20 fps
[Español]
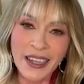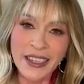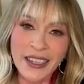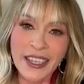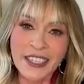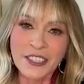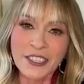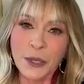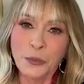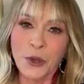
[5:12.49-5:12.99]

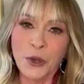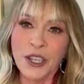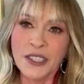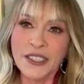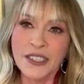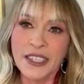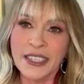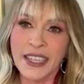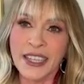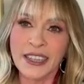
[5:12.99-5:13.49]
Eh, se puede
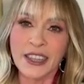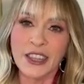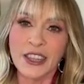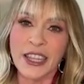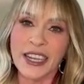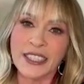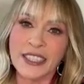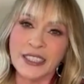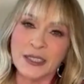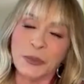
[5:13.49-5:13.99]
decir que
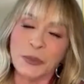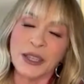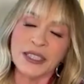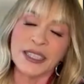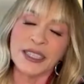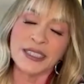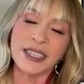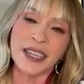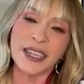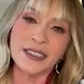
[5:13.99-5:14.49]
tres
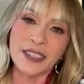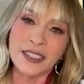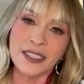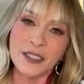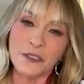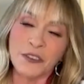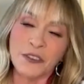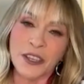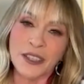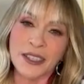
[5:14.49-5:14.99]
meses antes
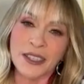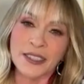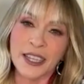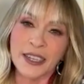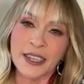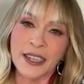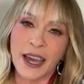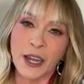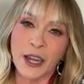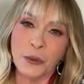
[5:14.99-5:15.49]
de
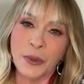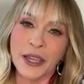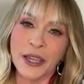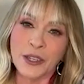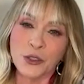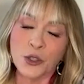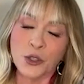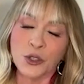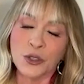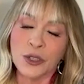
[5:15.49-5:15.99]
fallecer
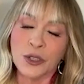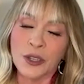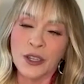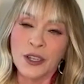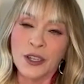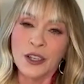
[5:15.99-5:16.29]
Alberto,